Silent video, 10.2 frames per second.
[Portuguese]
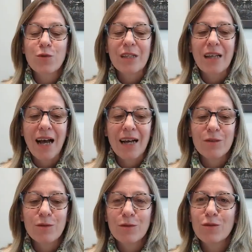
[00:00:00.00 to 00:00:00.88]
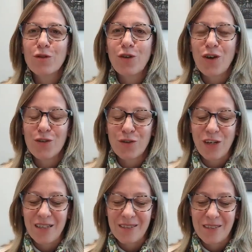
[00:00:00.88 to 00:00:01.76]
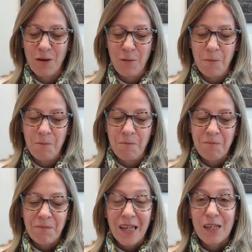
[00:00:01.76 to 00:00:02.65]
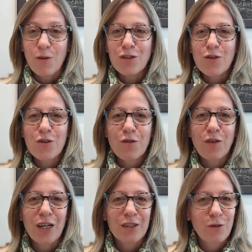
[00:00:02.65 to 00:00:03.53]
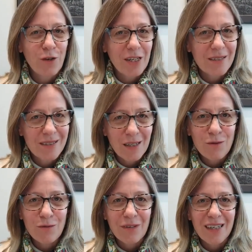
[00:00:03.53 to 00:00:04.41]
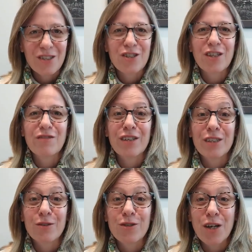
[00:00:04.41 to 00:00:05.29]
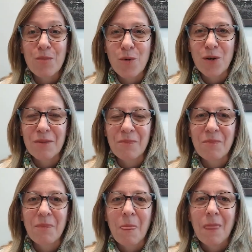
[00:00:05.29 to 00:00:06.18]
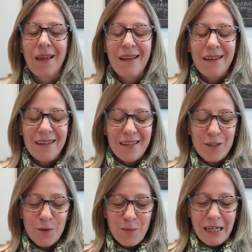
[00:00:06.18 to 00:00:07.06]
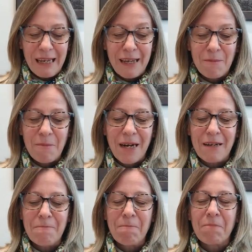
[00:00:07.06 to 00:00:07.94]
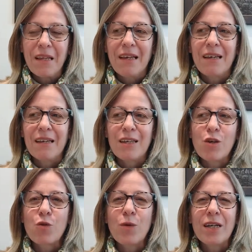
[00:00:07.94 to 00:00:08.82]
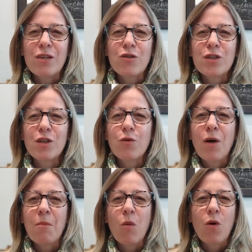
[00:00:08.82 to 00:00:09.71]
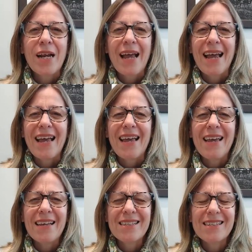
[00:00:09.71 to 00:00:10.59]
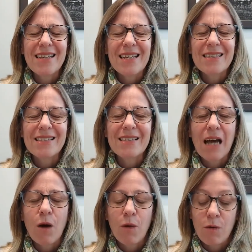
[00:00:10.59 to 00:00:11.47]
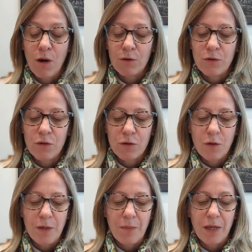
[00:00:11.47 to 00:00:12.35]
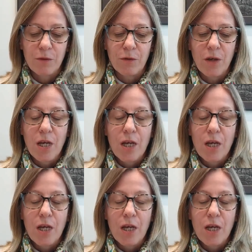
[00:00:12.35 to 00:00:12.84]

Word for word: cuidado do nosso coração. E quando a gente fala de coração, a gente está falando de amor. Isso me lembra eh, que Joana diz que o amor é essencial ao autodescobrimento,